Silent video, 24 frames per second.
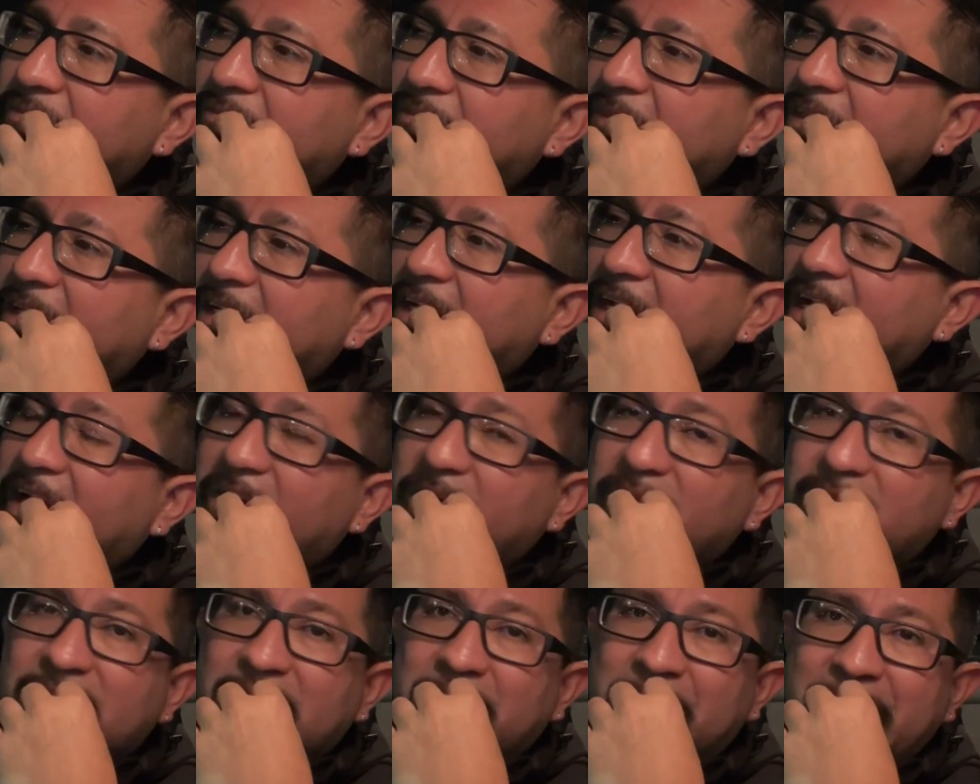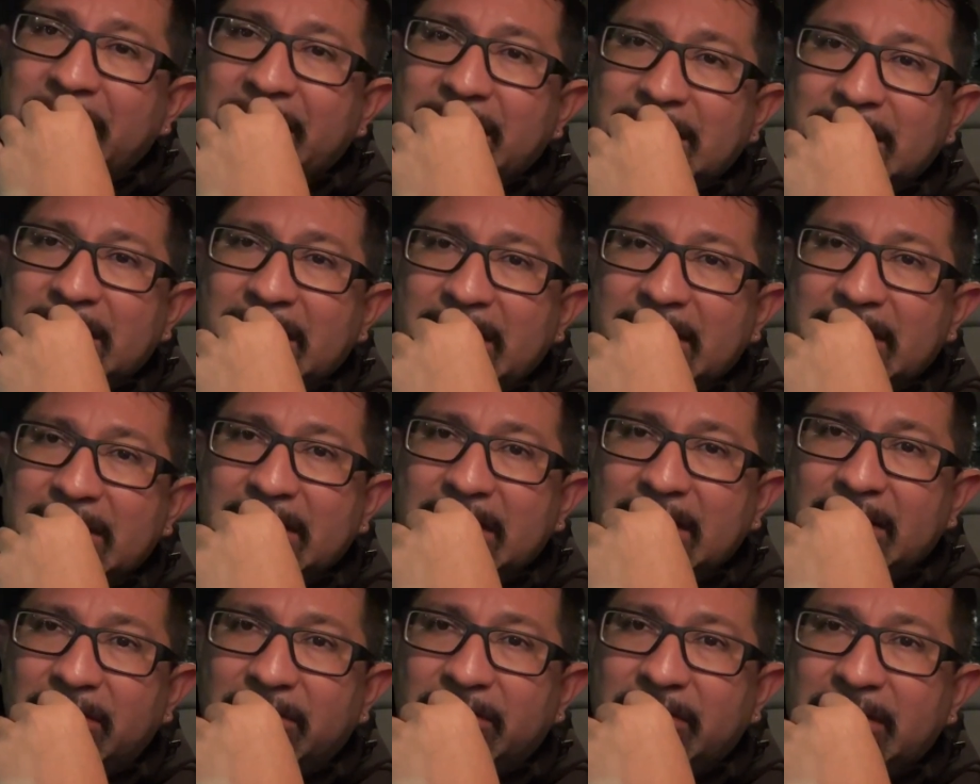El carro se me
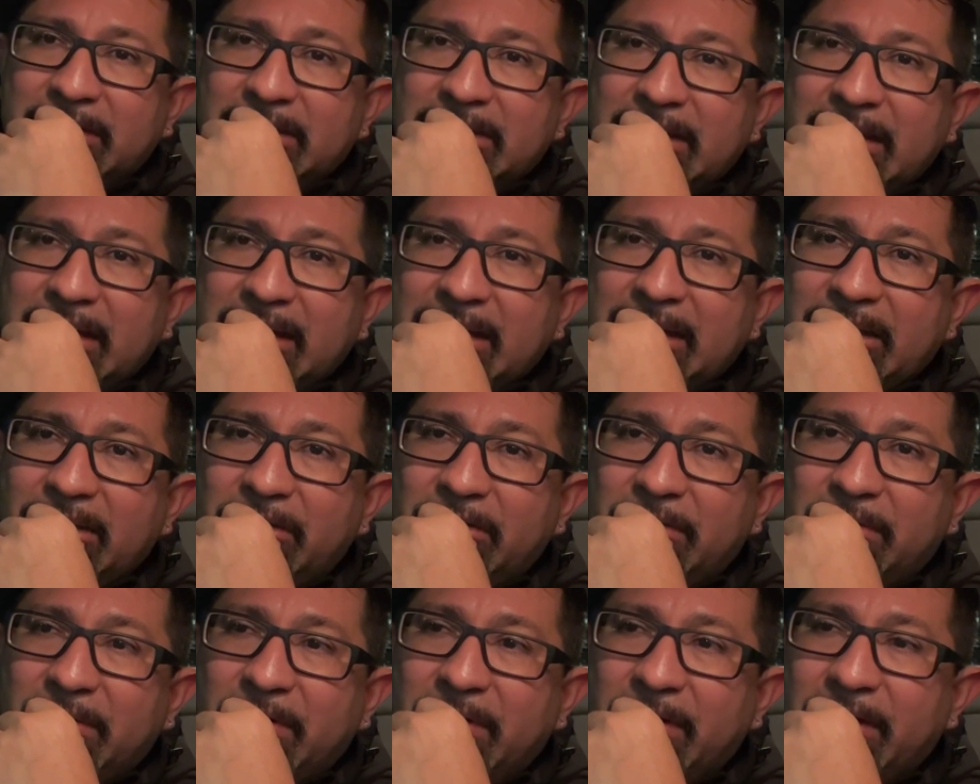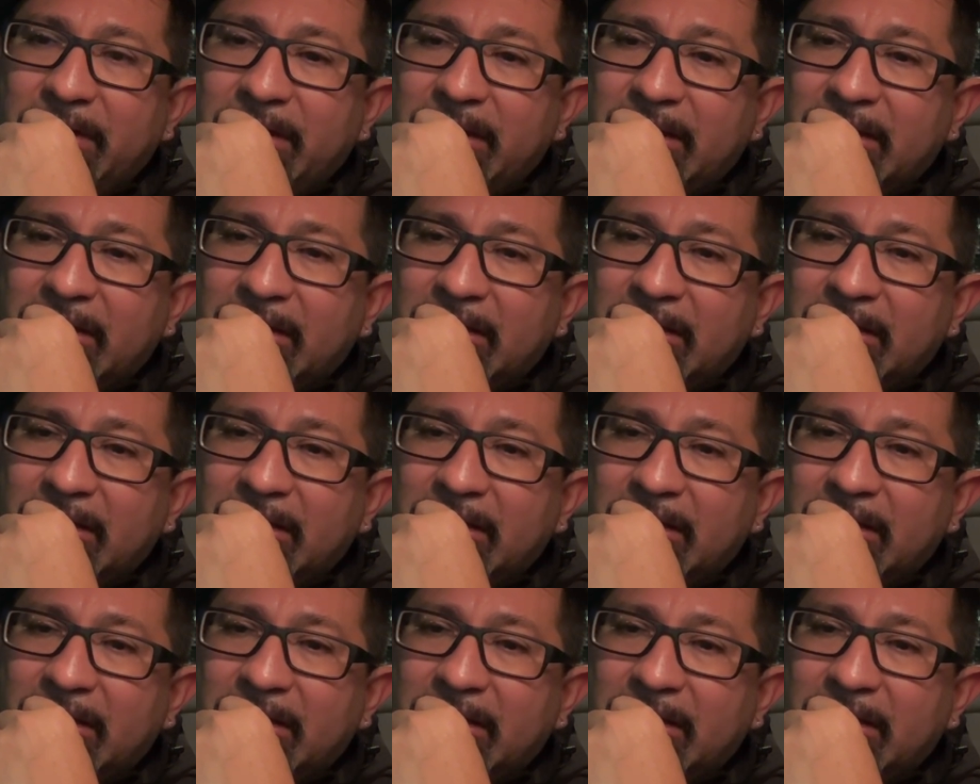desliza donde sea que yo voy.